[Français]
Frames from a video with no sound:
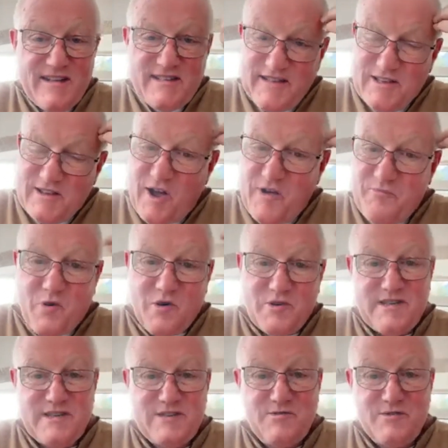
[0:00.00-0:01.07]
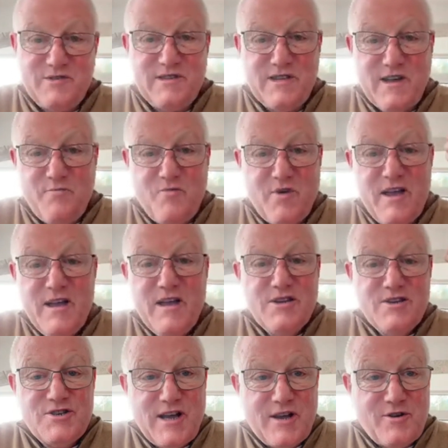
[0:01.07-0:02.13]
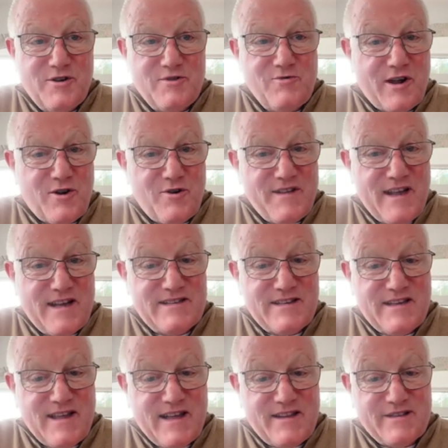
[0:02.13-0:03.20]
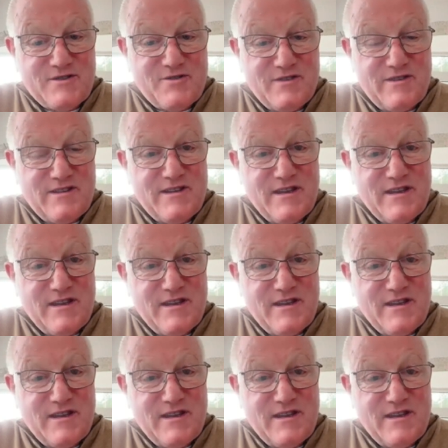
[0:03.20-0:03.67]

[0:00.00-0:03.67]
C'est un processus. Néanmoins, chacun doit connaître ce qu'il y a dans ce